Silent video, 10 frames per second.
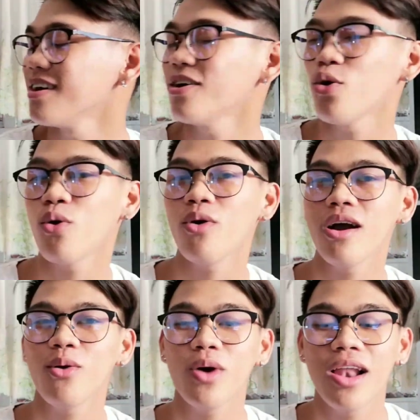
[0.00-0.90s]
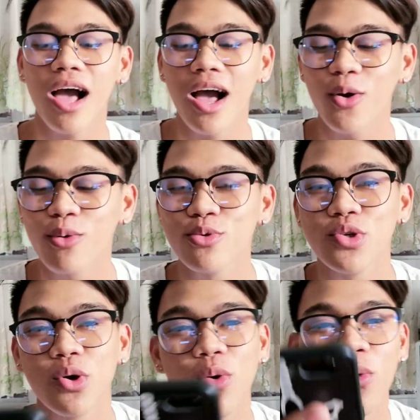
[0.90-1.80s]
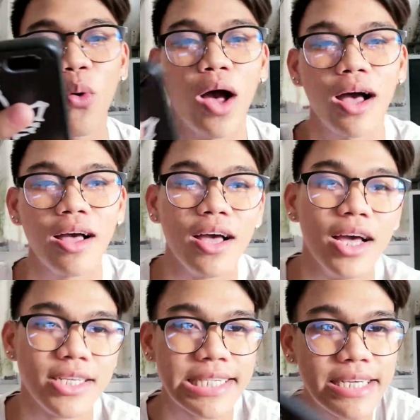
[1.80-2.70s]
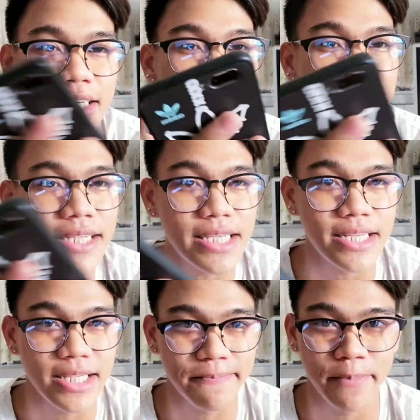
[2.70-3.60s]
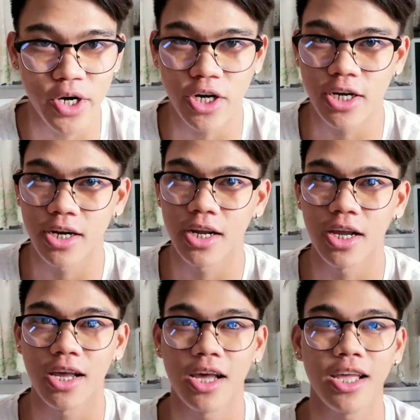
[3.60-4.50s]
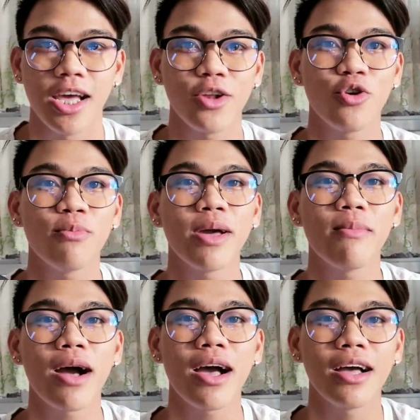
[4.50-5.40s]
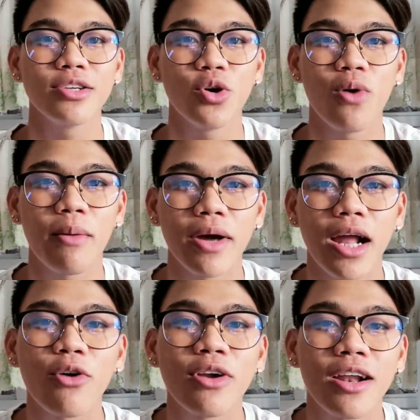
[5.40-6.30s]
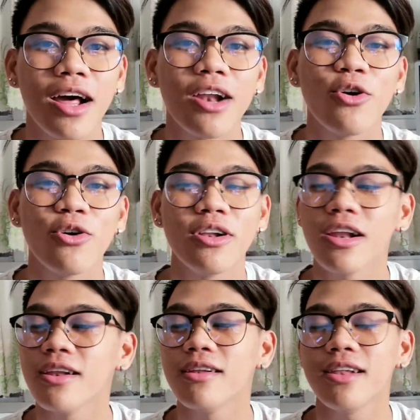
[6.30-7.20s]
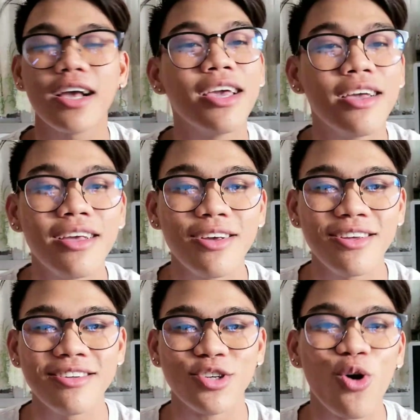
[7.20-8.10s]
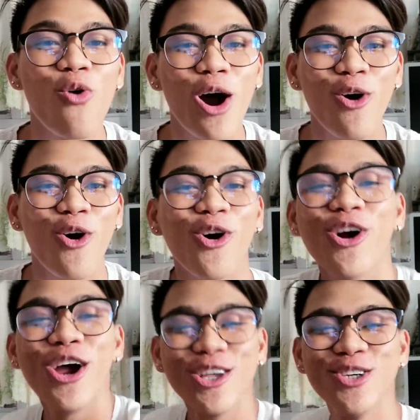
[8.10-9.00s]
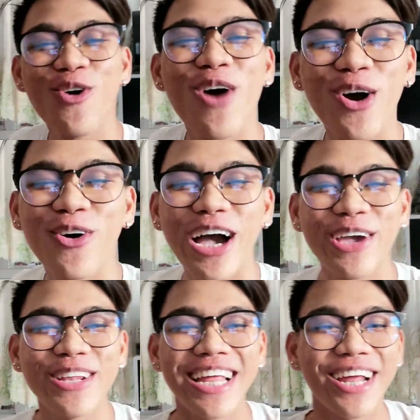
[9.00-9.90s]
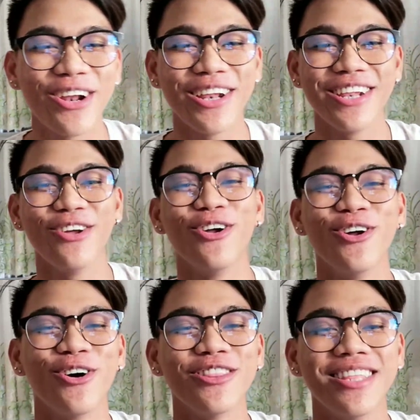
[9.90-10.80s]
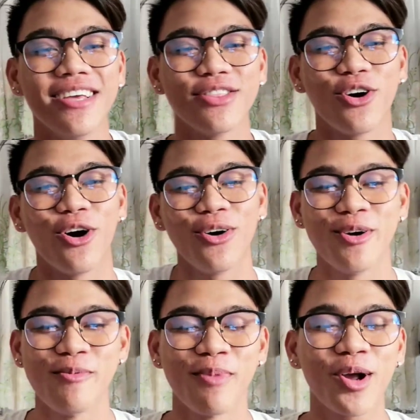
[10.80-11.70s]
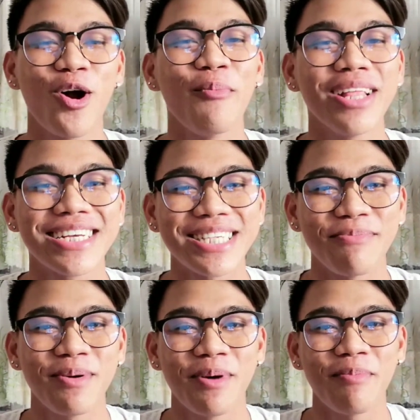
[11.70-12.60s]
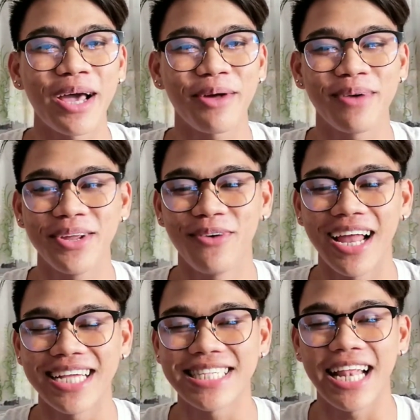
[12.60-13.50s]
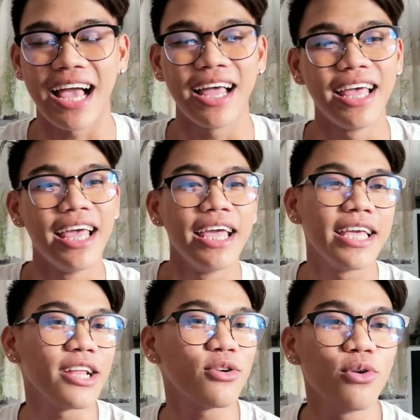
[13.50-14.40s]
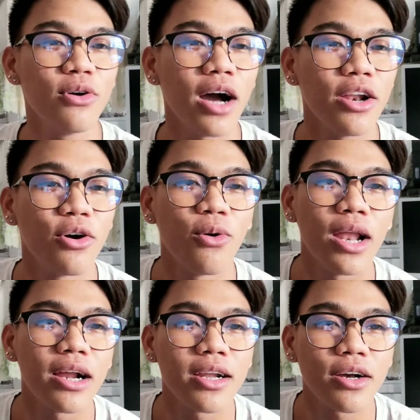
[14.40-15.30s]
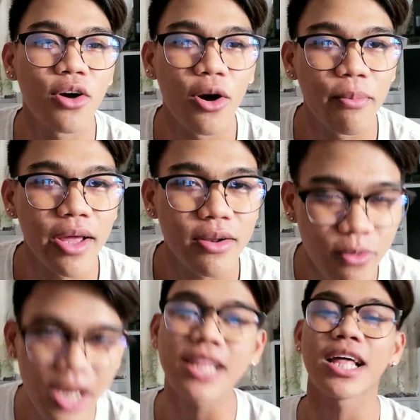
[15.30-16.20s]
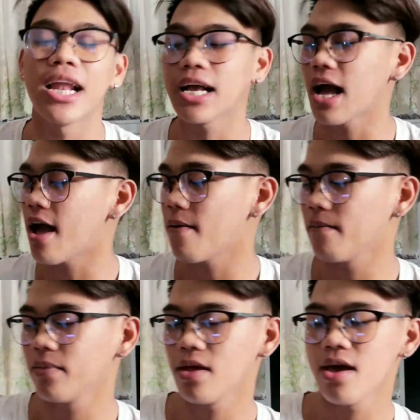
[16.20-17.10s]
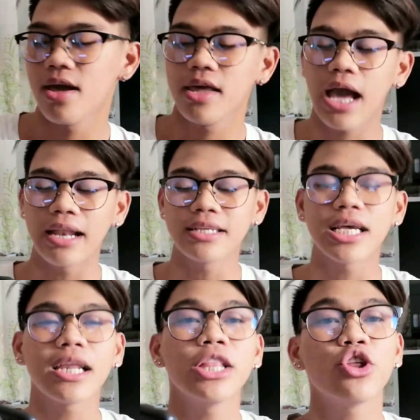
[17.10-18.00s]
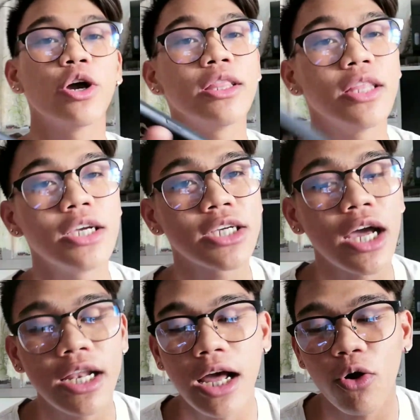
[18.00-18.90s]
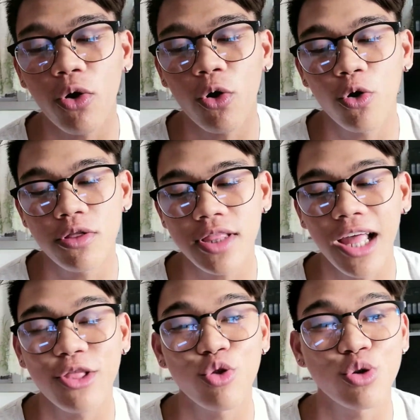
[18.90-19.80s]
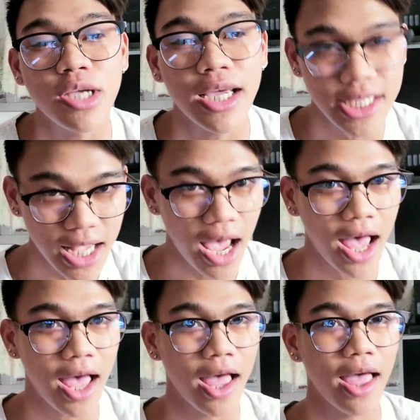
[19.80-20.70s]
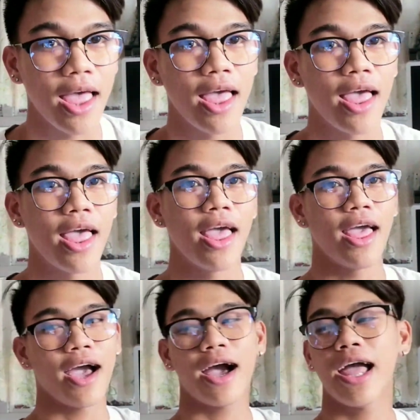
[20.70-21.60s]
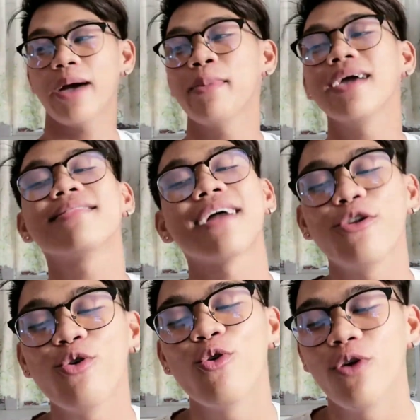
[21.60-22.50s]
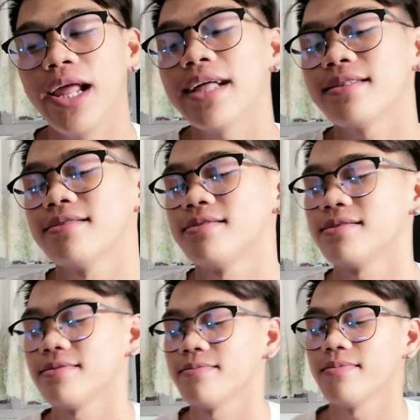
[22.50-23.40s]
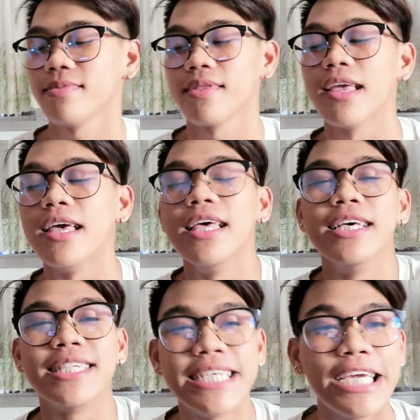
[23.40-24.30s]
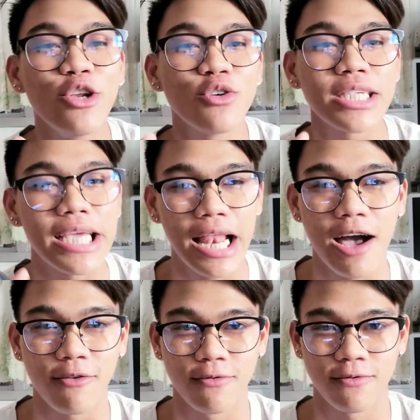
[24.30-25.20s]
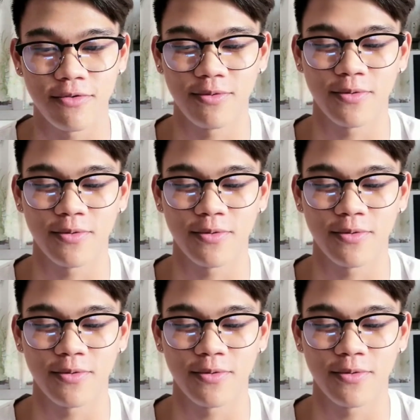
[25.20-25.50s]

Oo nga, wala akong jowa. Single since birth. Yan, kung may mga jowa man ako na nano, naging jowa ko or jowa ko ngayon na nanonood dito, mag-comment ka sa baba para maniwala sila. Yan, kung ano, walang nag-comment, wala talaga. Yan, isa rin to, hindi siya nakukontento sa isang. Kaya may tanong ulit. Sino si Love?